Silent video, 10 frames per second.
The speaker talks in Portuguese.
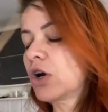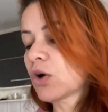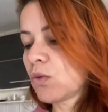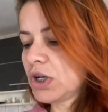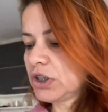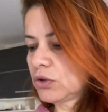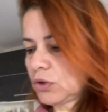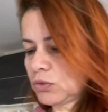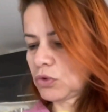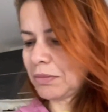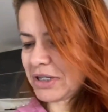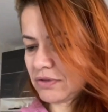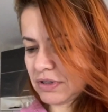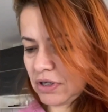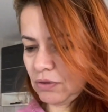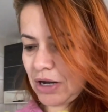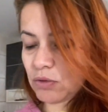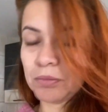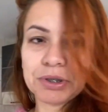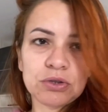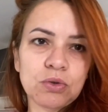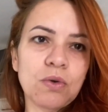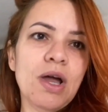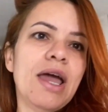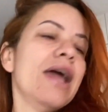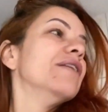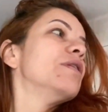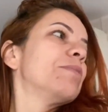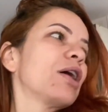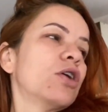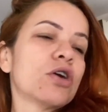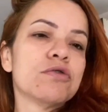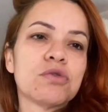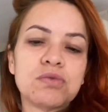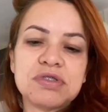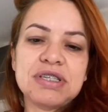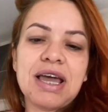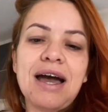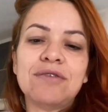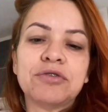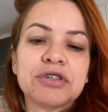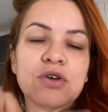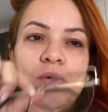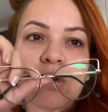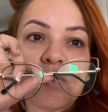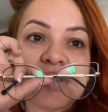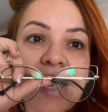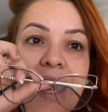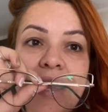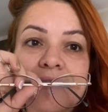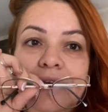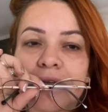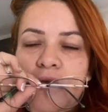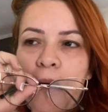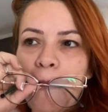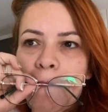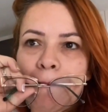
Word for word: Agora, quando eu não tô mais no celular, e no computador, exemplo agora que eu vou cozinhar, cozinhar, ah, vou fazer alguma coisa, é esse aqui, ó.